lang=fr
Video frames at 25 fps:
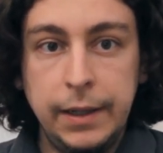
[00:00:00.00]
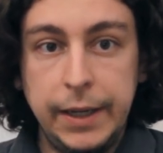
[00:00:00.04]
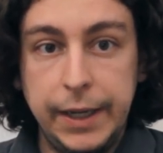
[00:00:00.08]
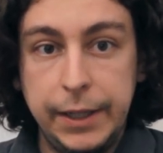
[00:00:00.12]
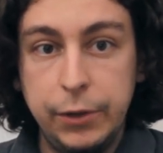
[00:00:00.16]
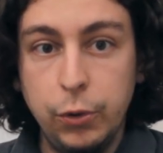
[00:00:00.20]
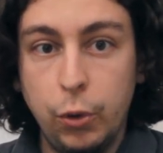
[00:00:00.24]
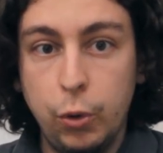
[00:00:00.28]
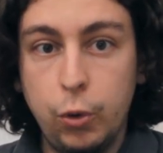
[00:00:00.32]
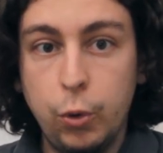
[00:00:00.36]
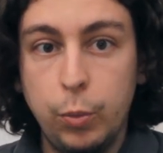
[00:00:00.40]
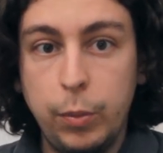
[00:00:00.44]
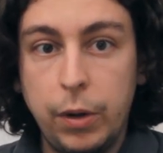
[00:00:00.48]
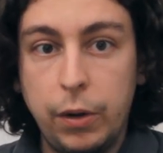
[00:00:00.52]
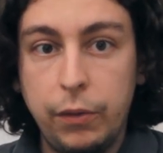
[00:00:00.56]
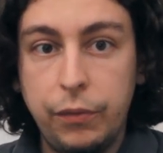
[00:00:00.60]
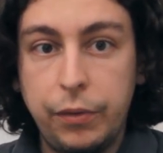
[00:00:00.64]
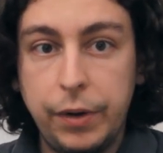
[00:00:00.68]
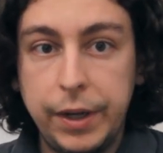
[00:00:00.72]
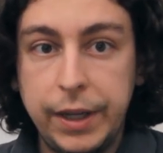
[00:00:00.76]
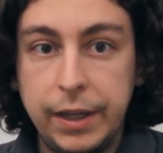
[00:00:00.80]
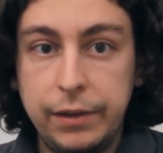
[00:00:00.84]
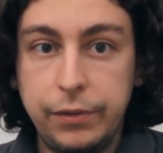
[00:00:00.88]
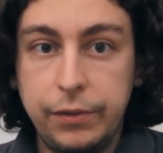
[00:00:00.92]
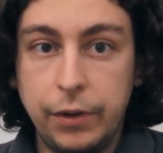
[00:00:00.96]
Et donc on m'a
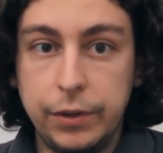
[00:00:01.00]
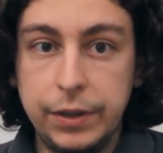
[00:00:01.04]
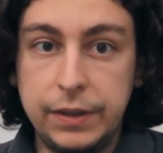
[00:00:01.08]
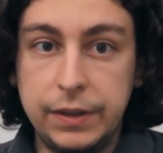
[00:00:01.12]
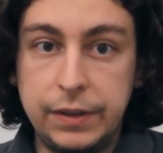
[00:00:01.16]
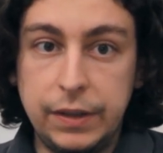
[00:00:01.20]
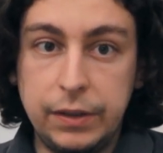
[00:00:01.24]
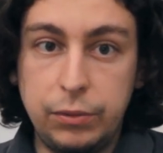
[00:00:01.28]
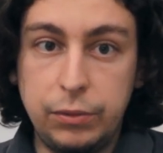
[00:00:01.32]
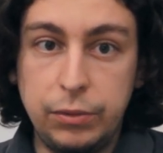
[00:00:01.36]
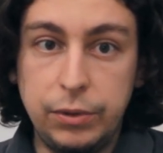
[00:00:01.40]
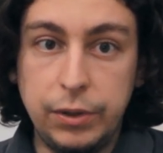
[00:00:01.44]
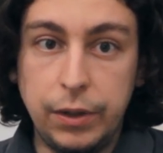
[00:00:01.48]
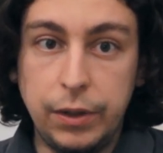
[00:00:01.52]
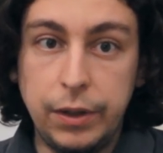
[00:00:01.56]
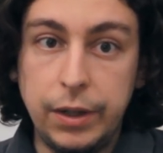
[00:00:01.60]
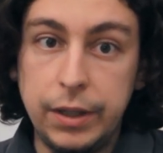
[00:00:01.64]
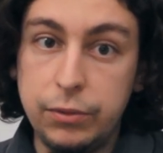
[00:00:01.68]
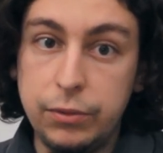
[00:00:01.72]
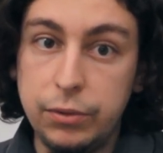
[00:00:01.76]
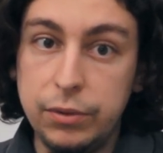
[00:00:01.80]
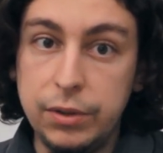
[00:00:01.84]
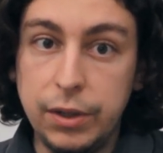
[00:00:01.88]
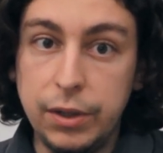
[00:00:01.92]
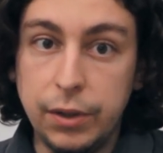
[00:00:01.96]
envoyé devant des étudiants et
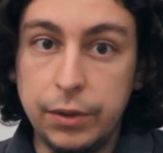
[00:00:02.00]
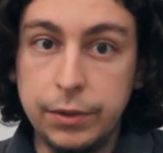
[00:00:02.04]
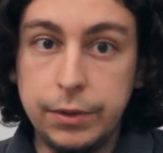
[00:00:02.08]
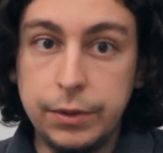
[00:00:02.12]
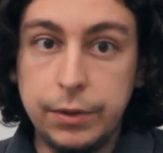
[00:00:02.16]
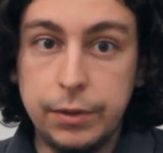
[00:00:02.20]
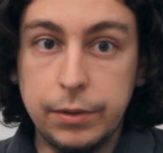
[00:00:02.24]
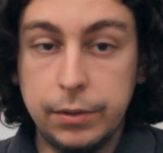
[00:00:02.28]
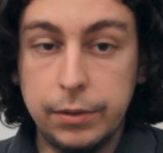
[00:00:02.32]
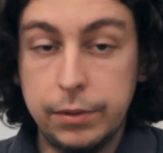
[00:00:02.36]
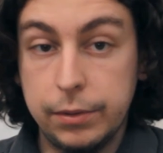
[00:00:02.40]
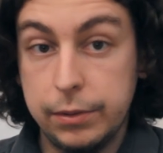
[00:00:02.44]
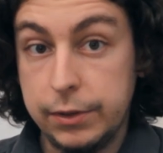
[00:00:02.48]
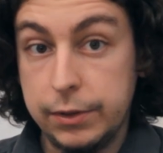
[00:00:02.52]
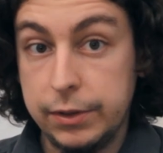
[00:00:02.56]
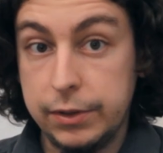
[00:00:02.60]
étudiantes euh,